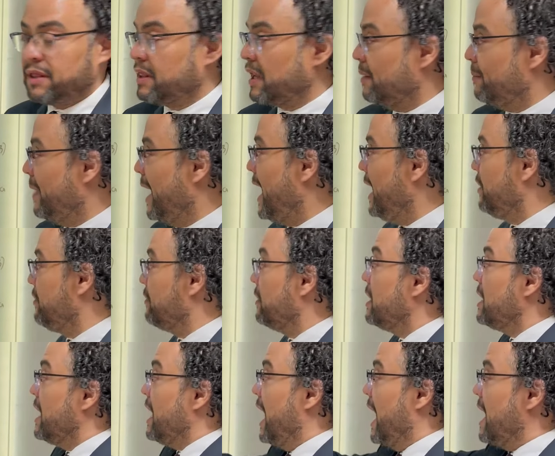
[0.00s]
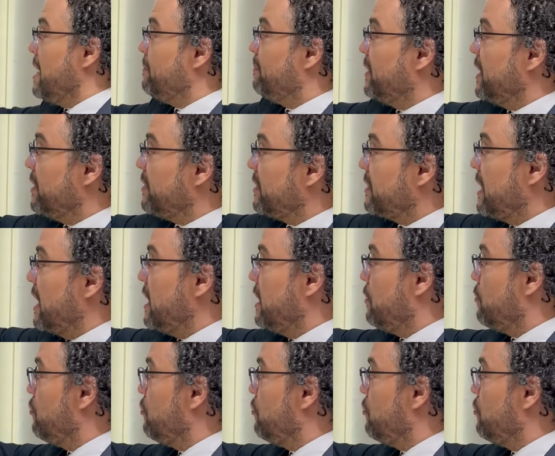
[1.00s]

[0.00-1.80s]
de trabalho, a empresa tem que